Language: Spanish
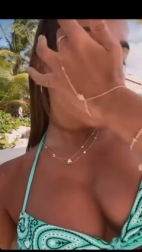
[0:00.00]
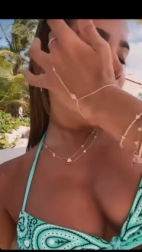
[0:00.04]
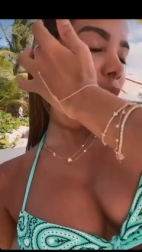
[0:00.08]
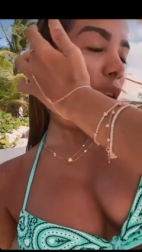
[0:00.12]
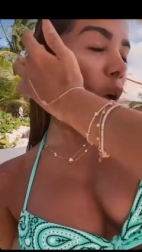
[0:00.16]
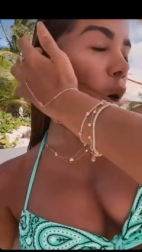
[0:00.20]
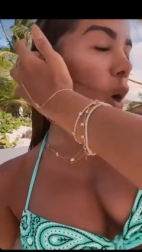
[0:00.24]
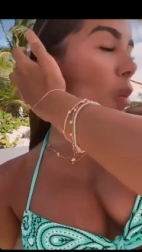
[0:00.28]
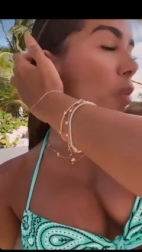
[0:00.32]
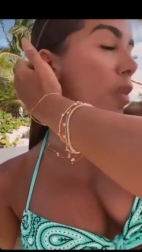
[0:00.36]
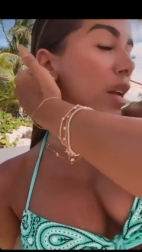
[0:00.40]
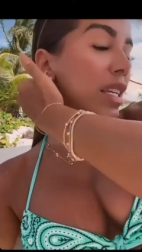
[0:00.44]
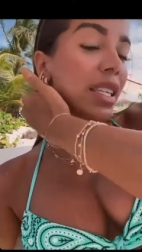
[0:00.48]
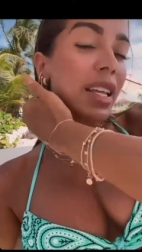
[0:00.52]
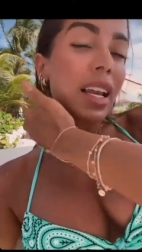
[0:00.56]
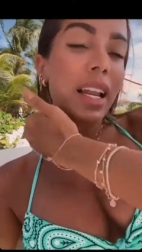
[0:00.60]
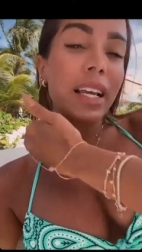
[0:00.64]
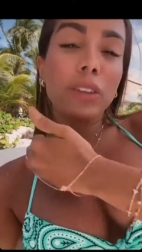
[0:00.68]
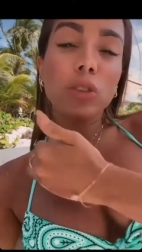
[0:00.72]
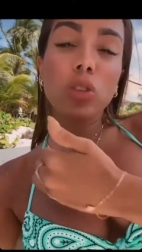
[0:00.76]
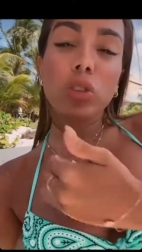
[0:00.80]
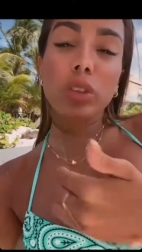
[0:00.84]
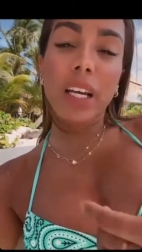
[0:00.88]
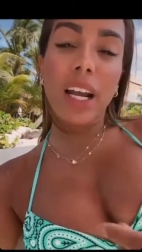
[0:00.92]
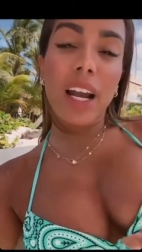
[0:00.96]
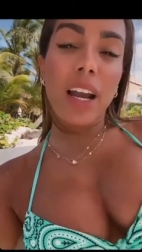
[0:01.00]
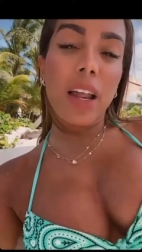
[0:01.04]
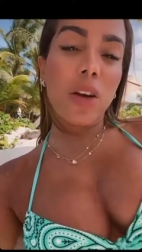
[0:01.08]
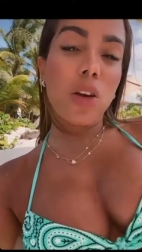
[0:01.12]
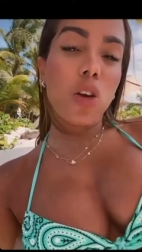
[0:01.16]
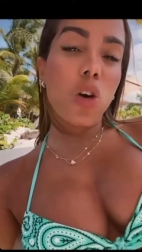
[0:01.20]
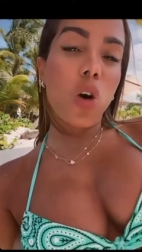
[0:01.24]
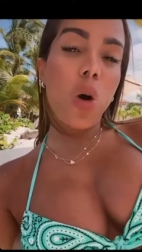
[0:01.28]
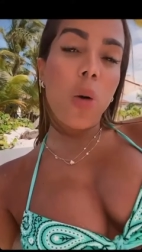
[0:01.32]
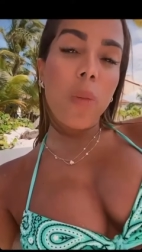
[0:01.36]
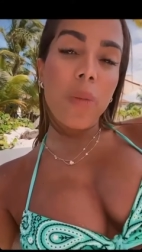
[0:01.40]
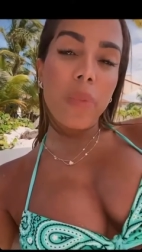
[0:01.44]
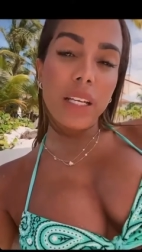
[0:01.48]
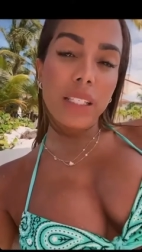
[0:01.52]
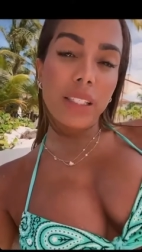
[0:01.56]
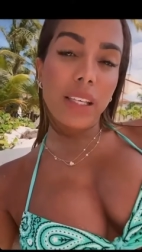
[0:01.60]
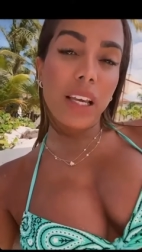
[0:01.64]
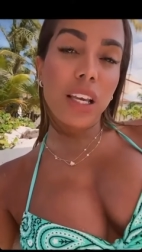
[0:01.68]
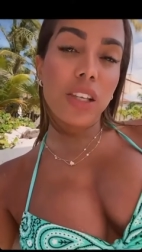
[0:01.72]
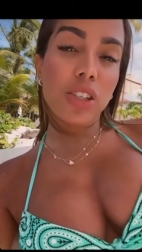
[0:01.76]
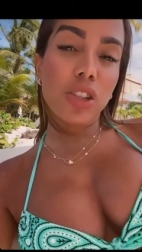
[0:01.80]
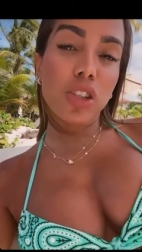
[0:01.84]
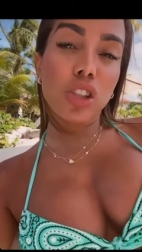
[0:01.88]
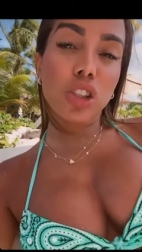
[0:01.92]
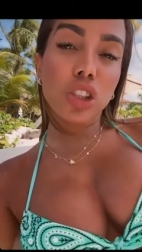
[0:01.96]
los hombres de la industria, los hombres
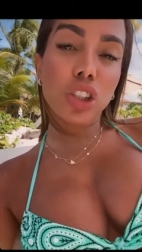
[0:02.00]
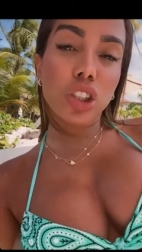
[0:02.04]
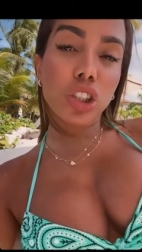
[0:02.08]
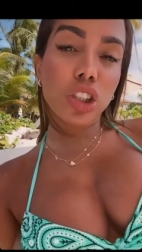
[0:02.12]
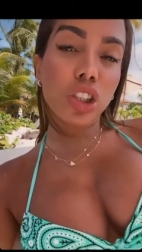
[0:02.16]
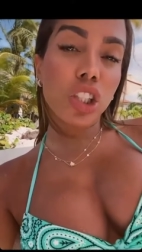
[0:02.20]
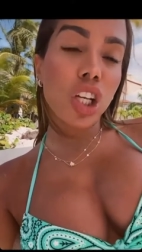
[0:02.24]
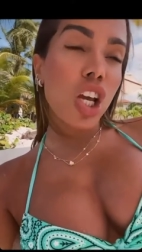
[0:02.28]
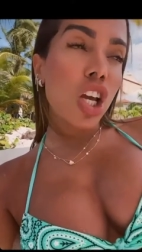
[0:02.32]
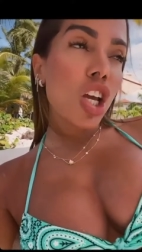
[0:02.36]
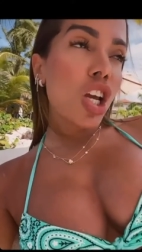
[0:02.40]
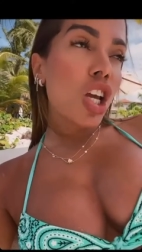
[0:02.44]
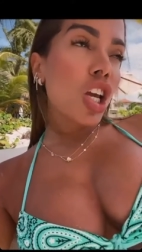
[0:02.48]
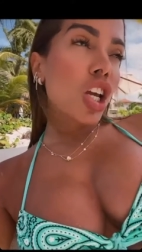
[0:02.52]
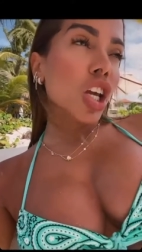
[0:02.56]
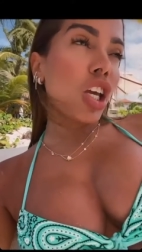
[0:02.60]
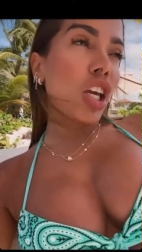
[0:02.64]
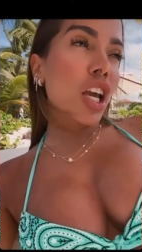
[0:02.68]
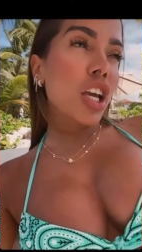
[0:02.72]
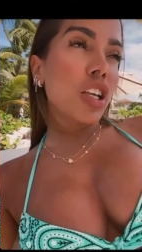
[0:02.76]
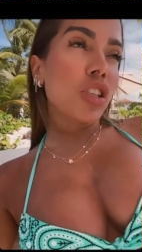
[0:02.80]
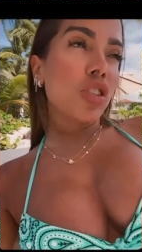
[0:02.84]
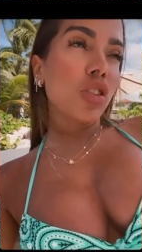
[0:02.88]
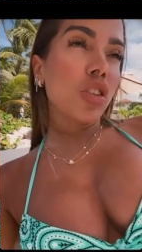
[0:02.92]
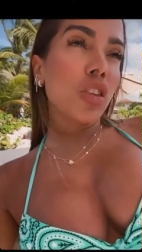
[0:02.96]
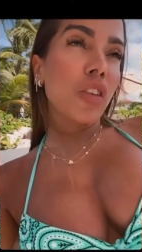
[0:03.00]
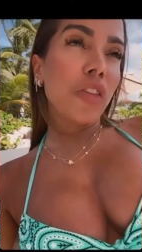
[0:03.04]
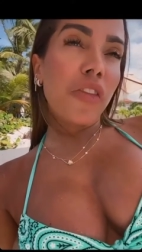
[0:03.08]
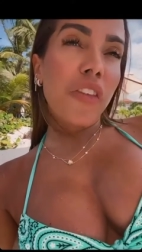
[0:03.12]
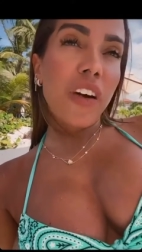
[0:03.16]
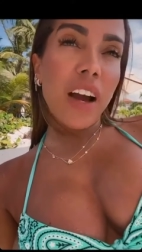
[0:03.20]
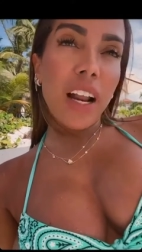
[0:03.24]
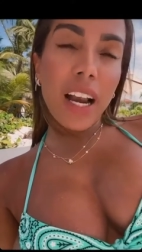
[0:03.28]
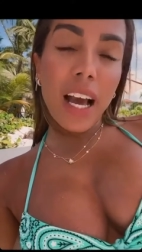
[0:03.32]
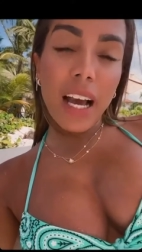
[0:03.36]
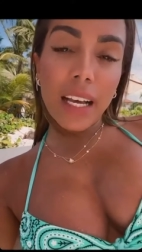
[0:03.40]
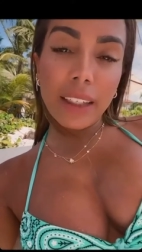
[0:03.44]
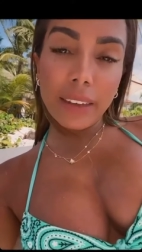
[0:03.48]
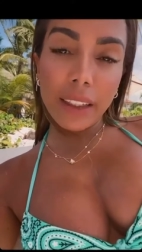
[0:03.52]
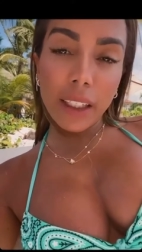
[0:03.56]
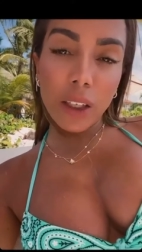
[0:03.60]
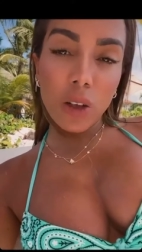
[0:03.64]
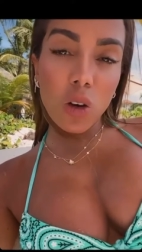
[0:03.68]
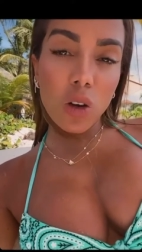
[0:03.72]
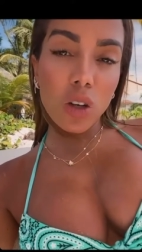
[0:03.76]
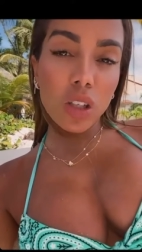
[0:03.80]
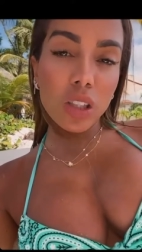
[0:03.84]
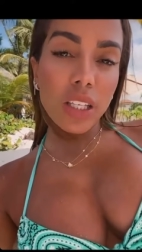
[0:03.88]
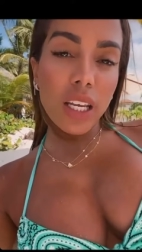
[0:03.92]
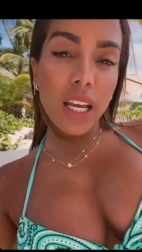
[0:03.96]
que son que son
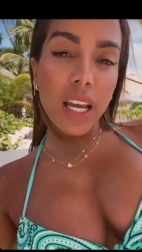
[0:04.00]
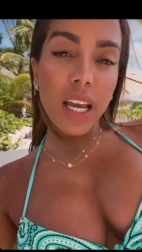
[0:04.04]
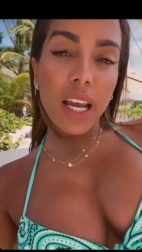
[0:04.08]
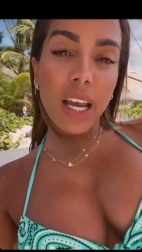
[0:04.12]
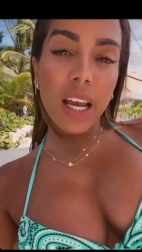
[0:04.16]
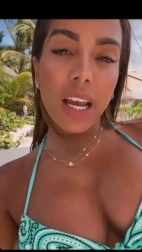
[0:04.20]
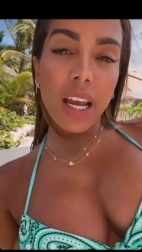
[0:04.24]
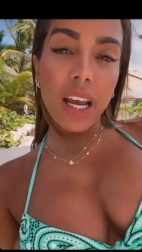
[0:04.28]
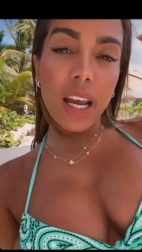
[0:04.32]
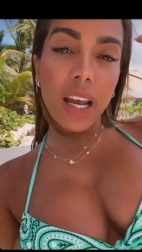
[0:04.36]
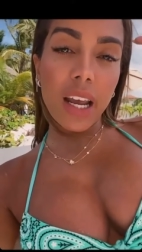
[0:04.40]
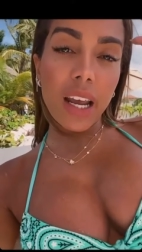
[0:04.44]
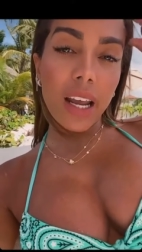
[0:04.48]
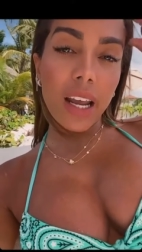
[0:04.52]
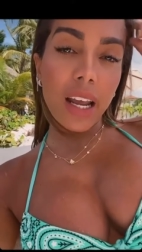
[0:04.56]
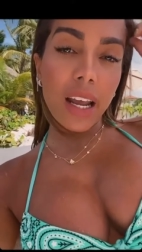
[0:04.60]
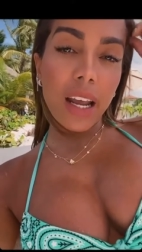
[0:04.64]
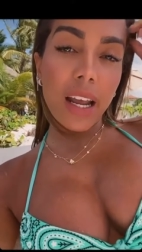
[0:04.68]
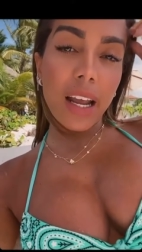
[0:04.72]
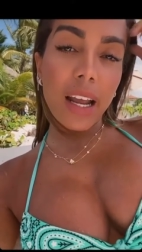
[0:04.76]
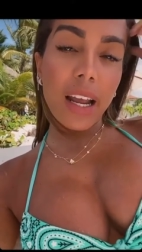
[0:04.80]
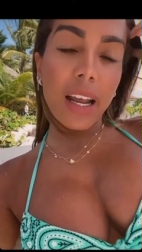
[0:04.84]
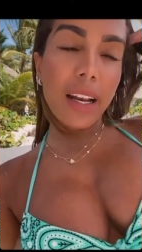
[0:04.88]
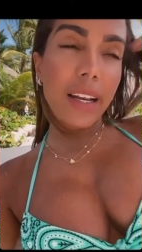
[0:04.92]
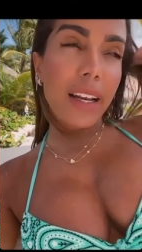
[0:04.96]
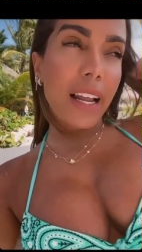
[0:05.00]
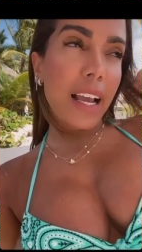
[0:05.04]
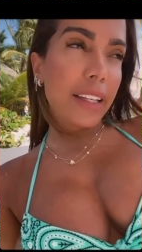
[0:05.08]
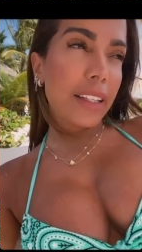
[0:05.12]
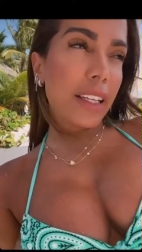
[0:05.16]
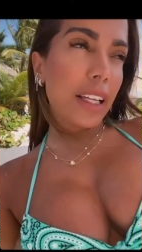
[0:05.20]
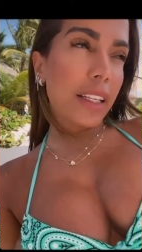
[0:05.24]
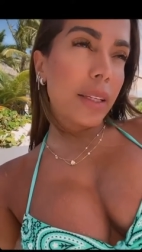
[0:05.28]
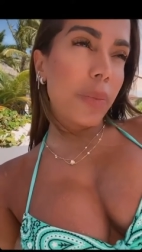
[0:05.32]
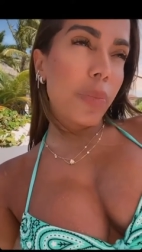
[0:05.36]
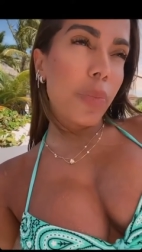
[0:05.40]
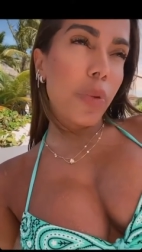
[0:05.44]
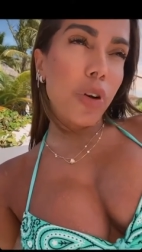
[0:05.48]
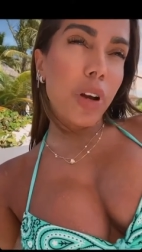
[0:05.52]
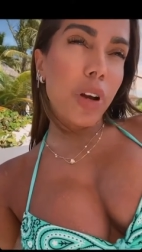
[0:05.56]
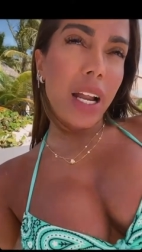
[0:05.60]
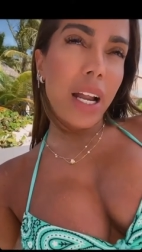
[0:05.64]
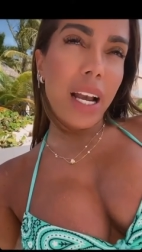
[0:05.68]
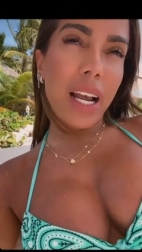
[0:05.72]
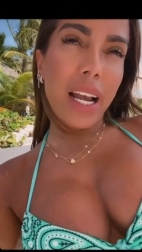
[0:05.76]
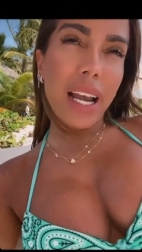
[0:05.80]
fanáticos de, este tipo de